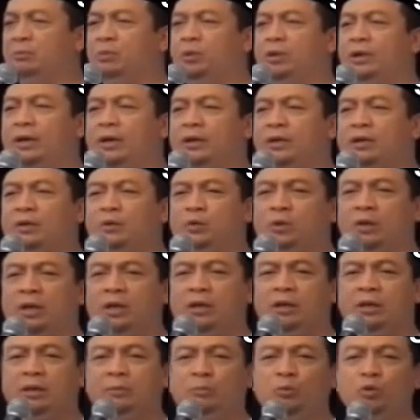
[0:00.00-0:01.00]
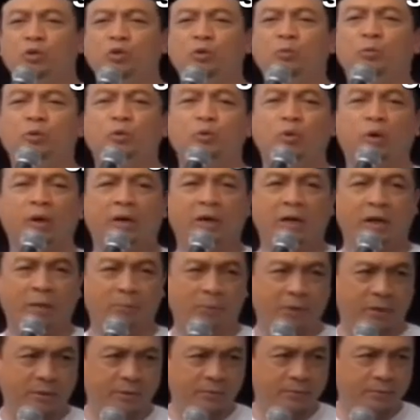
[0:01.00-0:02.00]
boleh ada Quran dan buku-buku
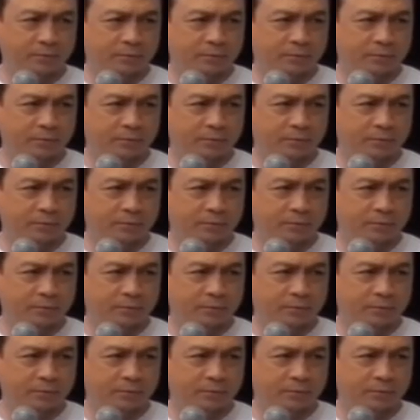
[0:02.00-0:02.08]
agama.